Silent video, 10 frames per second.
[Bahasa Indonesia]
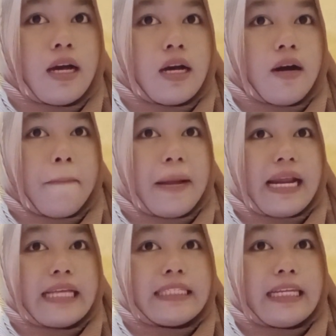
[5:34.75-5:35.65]
Eh,
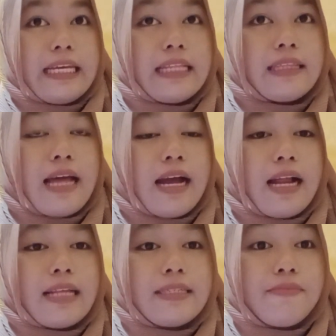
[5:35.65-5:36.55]
pada Senin
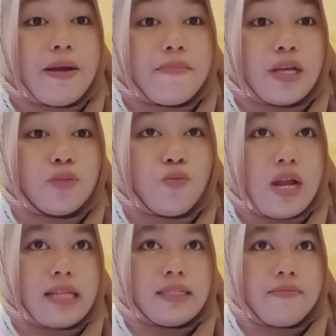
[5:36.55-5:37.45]
tanggal 19
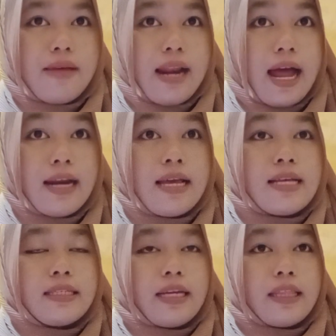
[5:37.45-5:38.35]
bulan 9
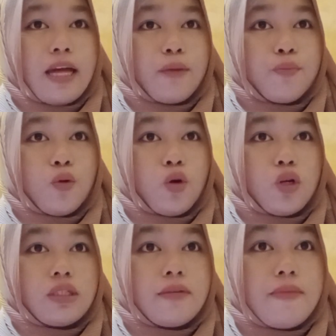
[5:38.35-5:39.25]
sekitar
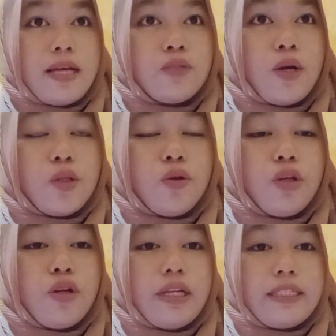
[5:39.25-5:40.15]
pukul 11 waktu
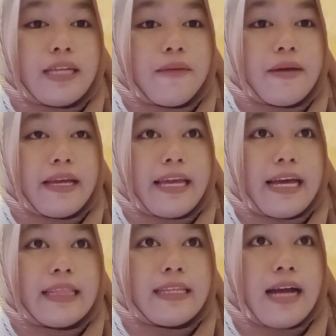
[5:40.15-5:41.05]
Indonesia
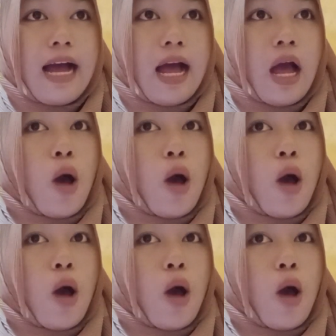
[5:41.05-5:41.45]
bagian tengah.